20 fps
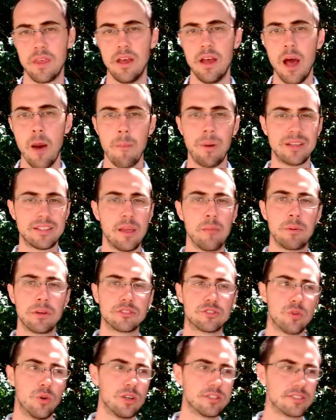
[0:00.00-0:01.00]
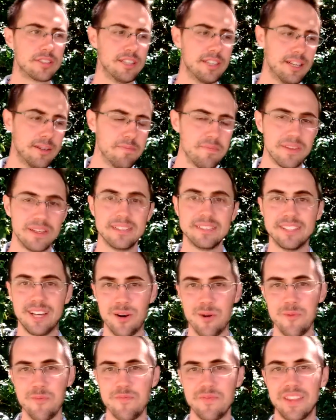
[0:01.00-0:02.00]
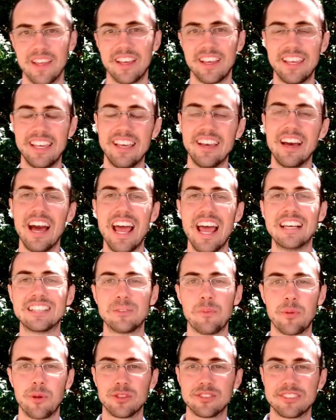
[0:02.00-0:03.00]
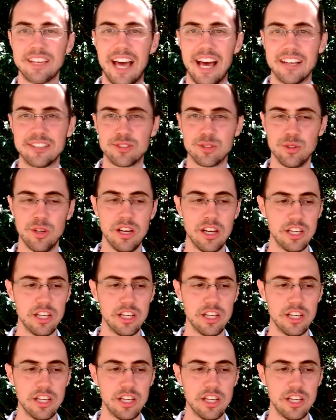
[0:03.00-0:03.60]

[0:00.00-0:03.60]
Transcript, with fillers: Mas tem pessoas que não, que esse processo